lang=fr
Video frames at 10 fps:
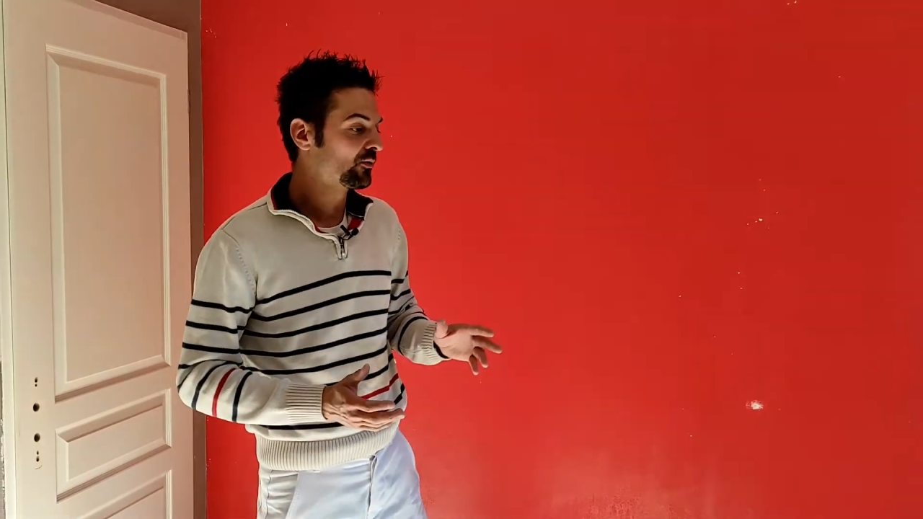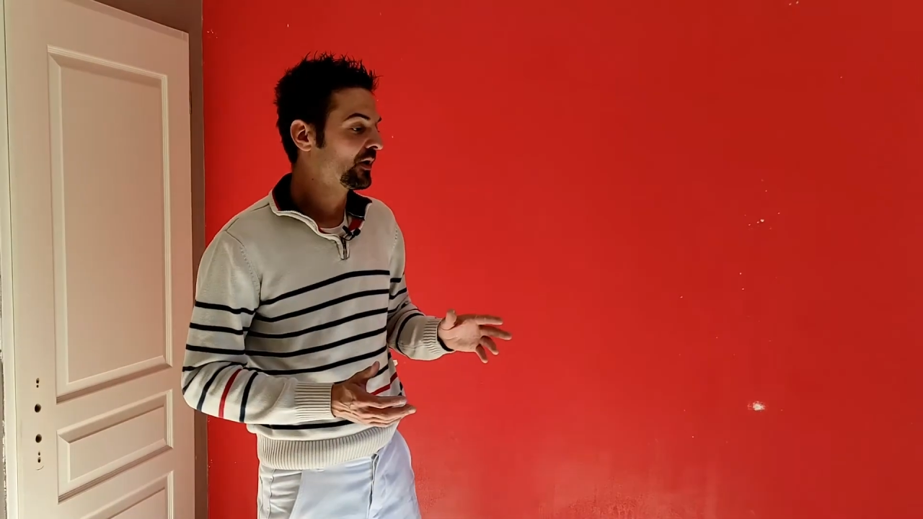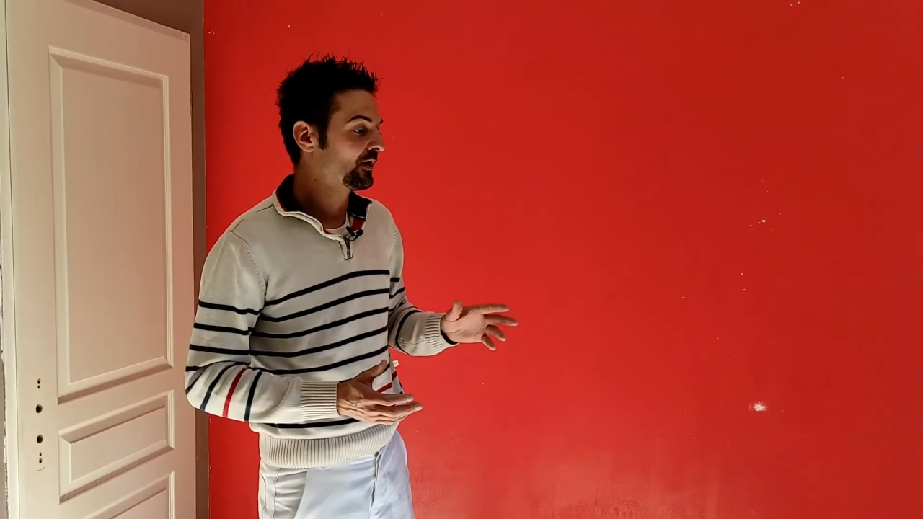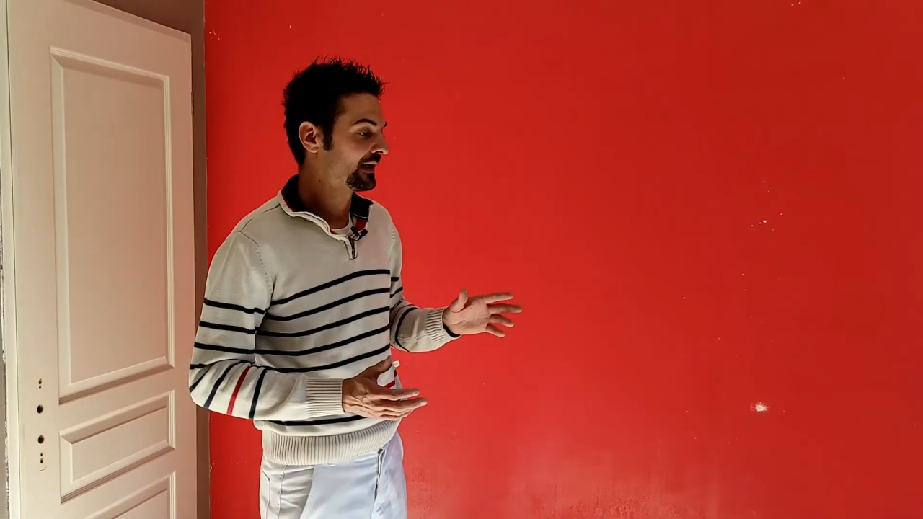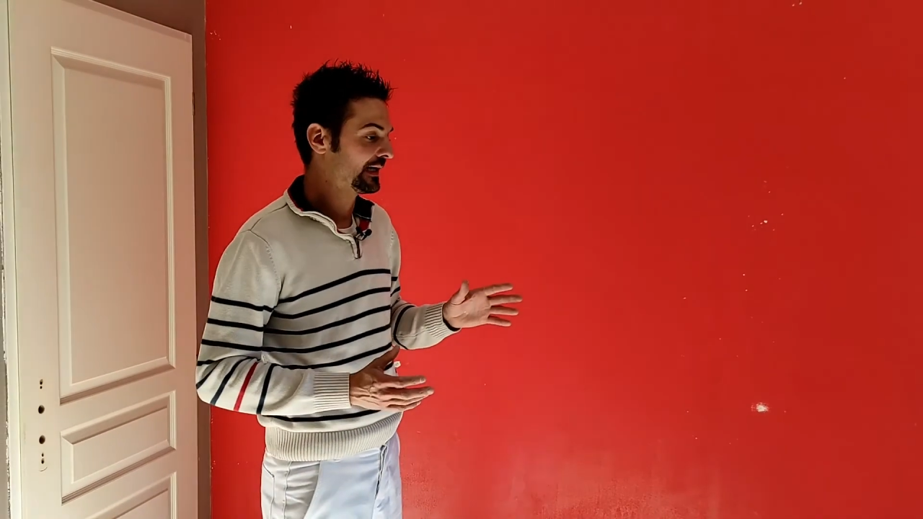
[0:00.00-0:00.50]

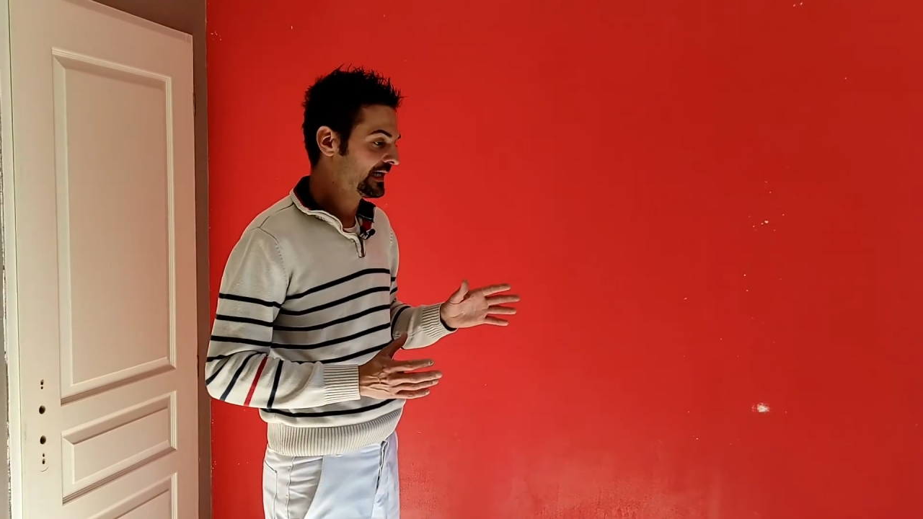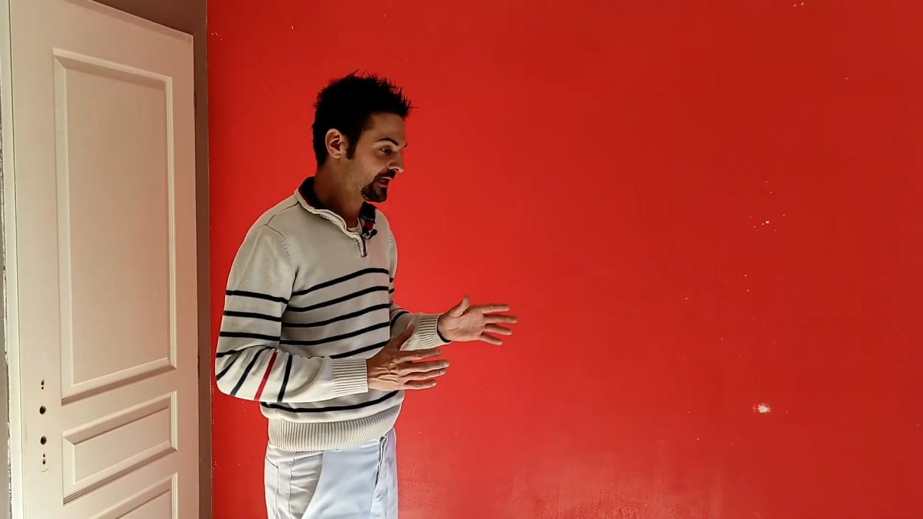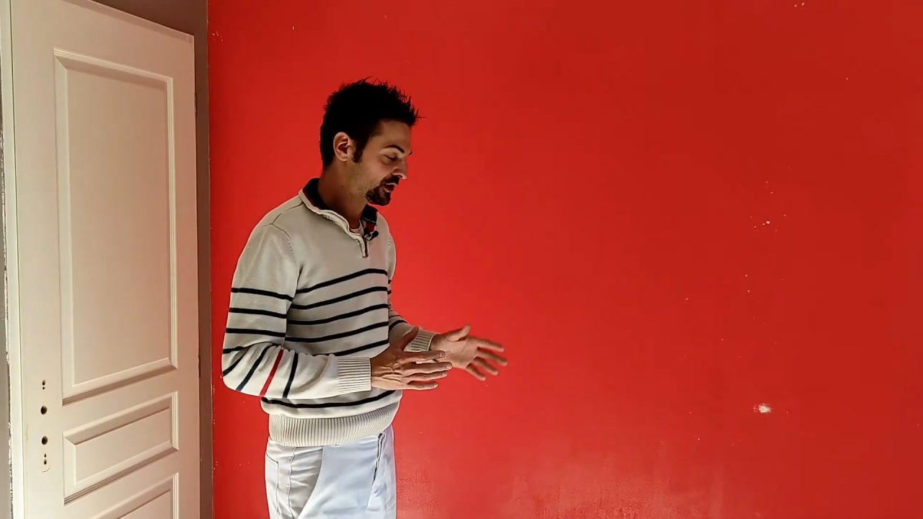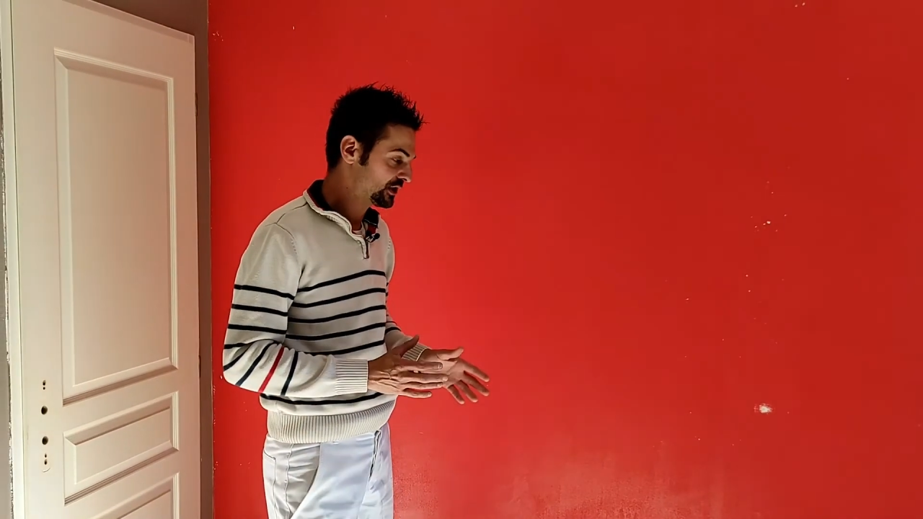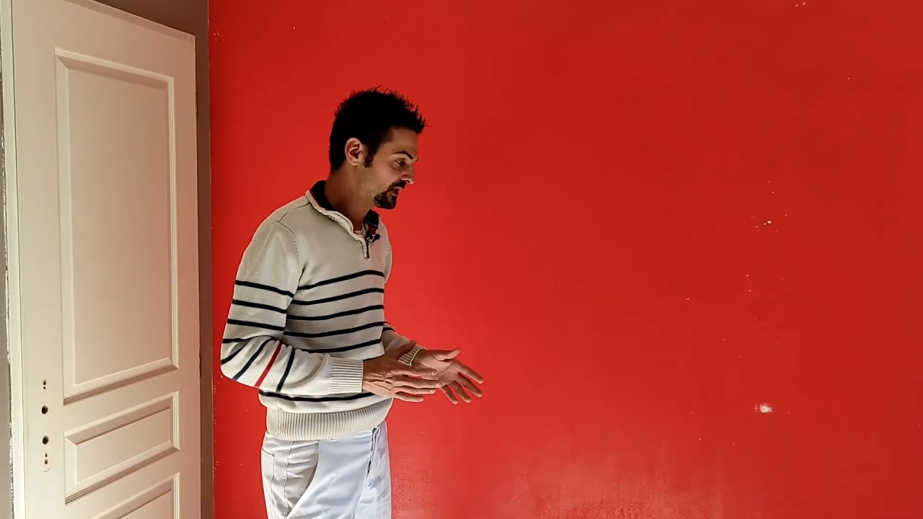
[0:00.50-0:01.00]
comment
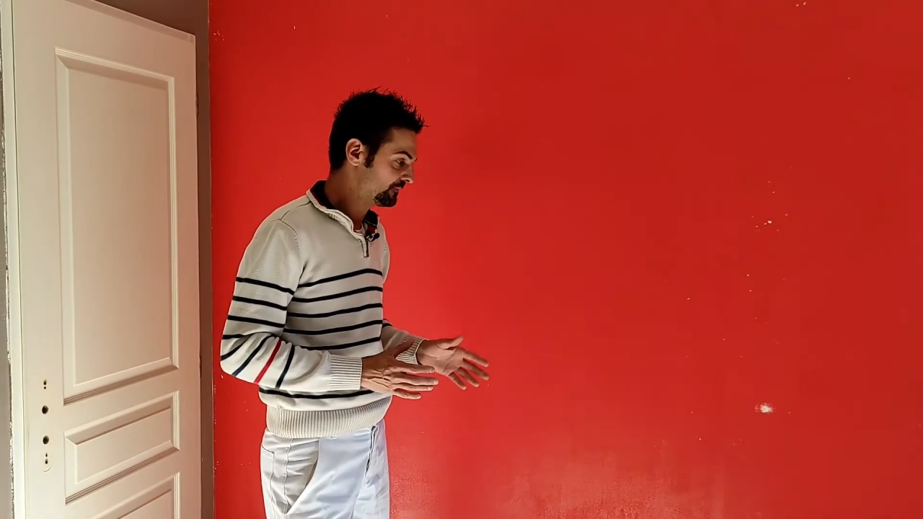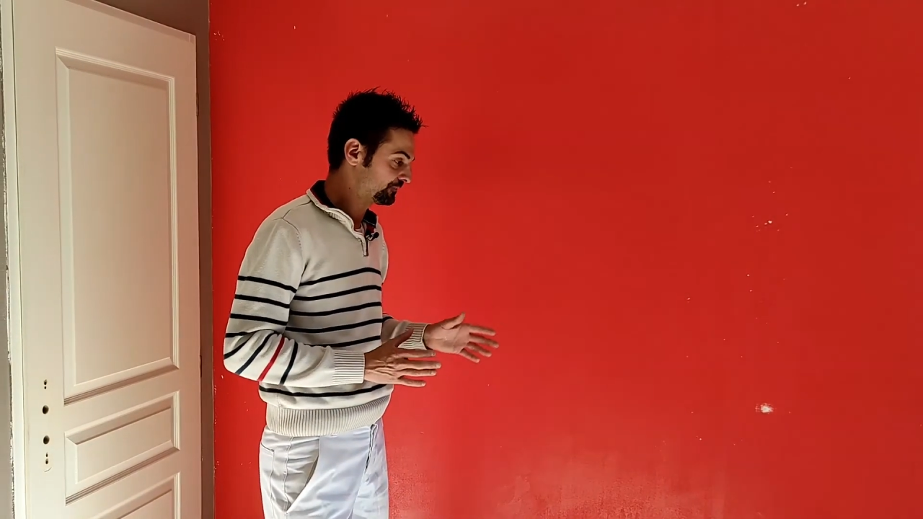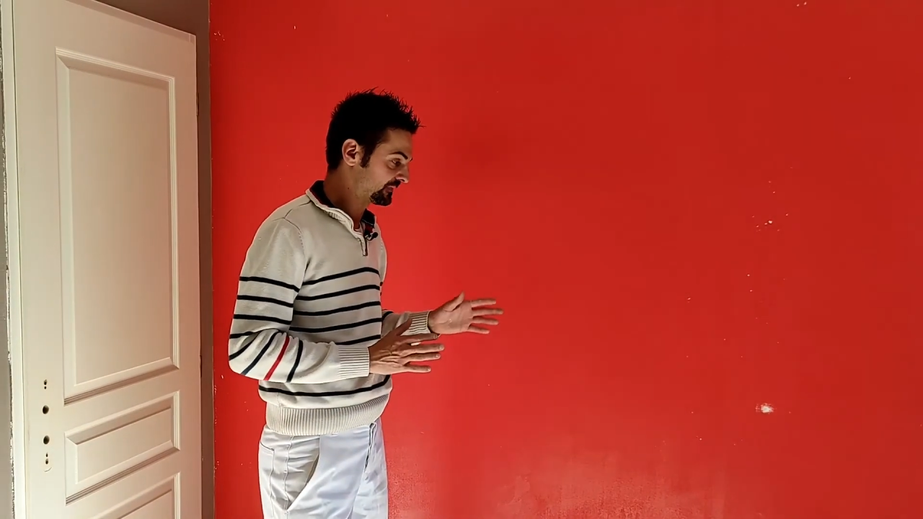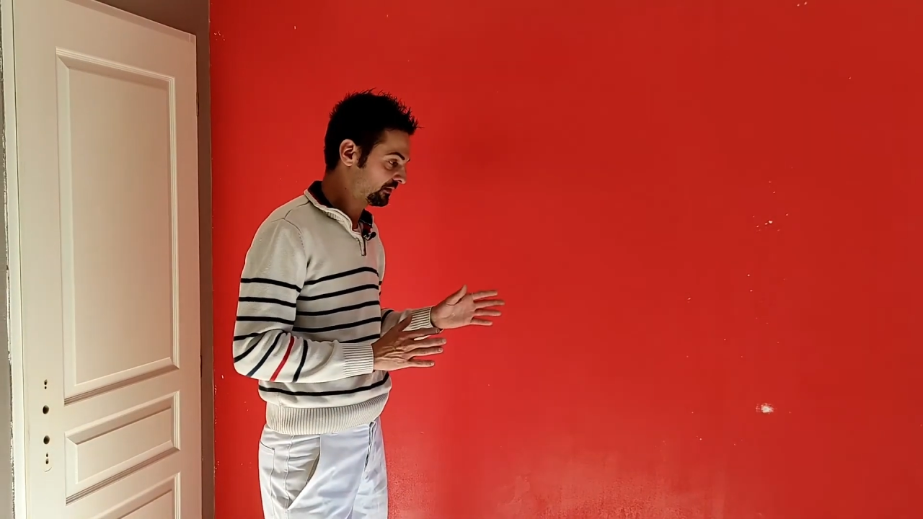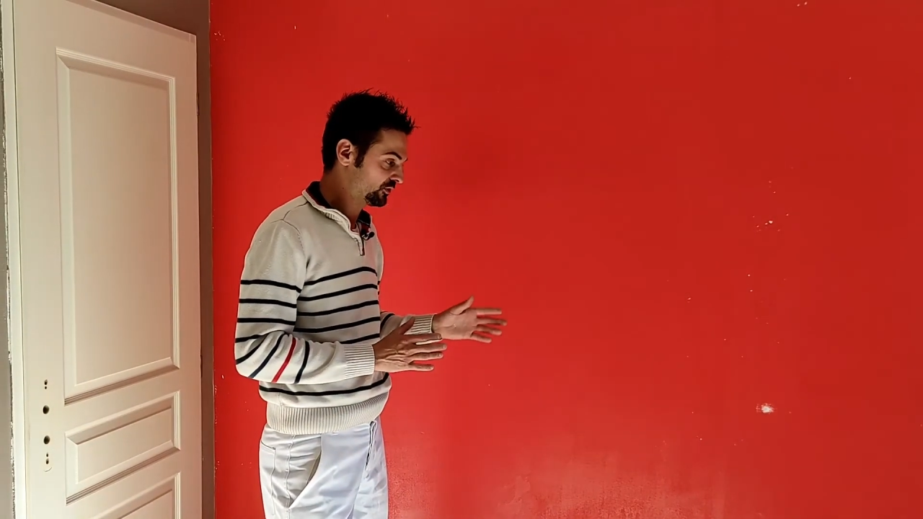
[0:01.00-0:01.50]
réagit
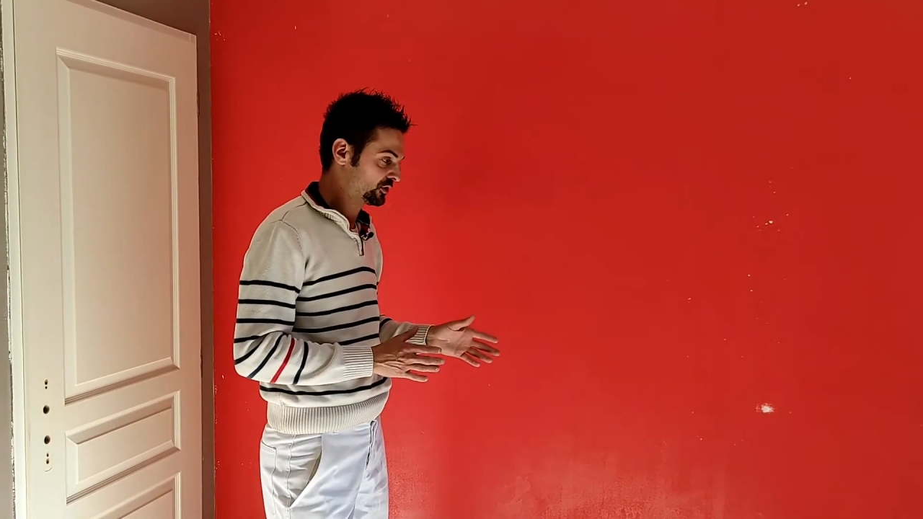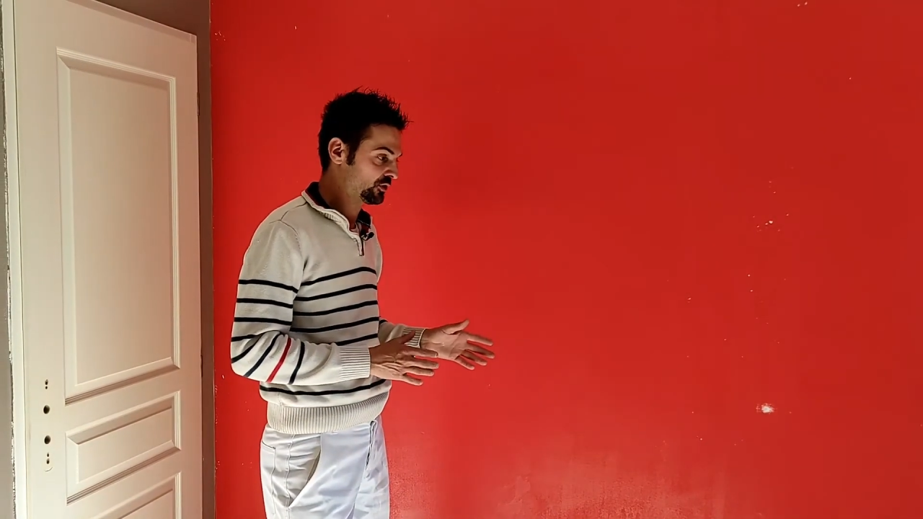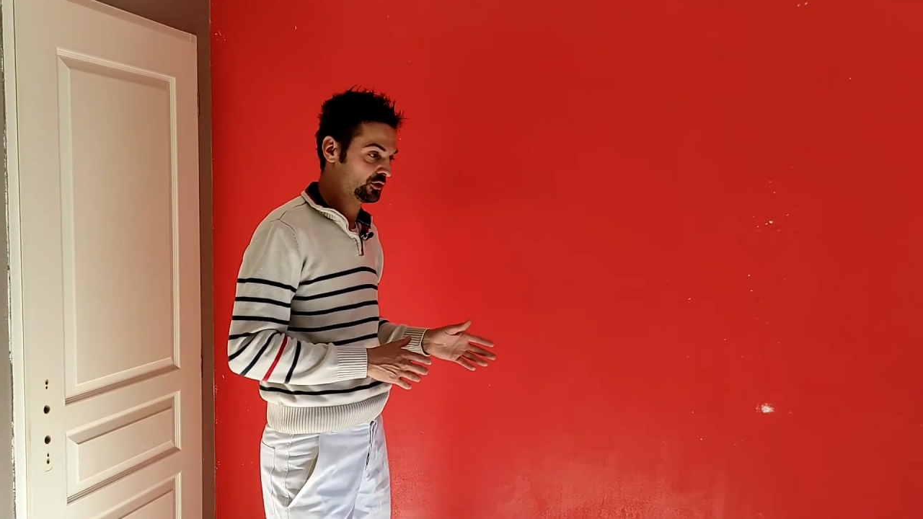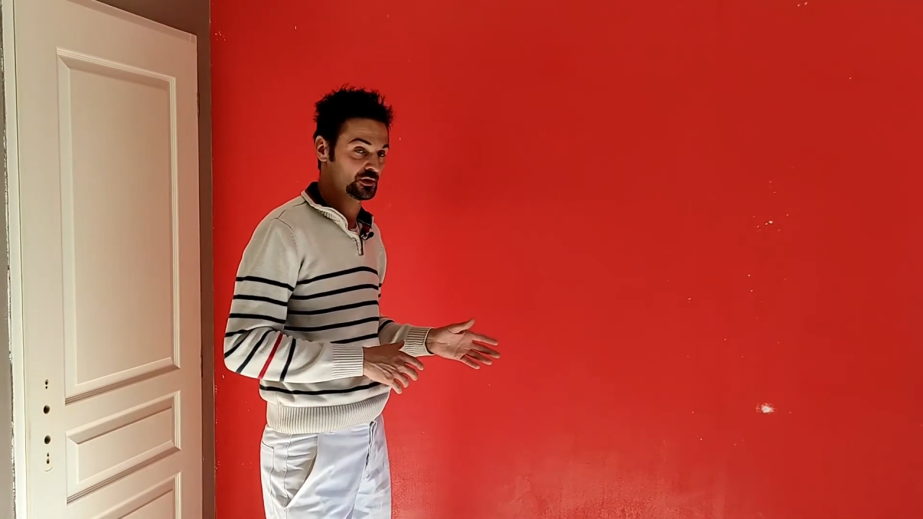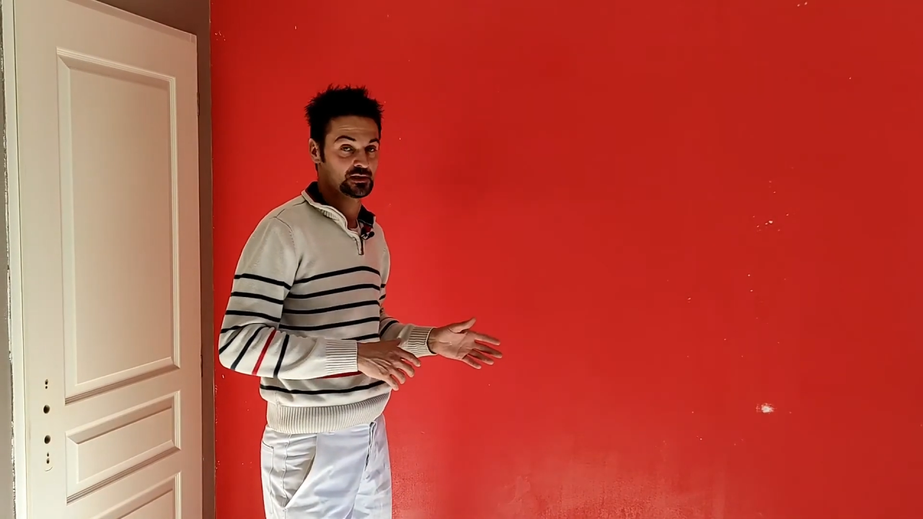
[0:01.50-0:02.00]
le scotch,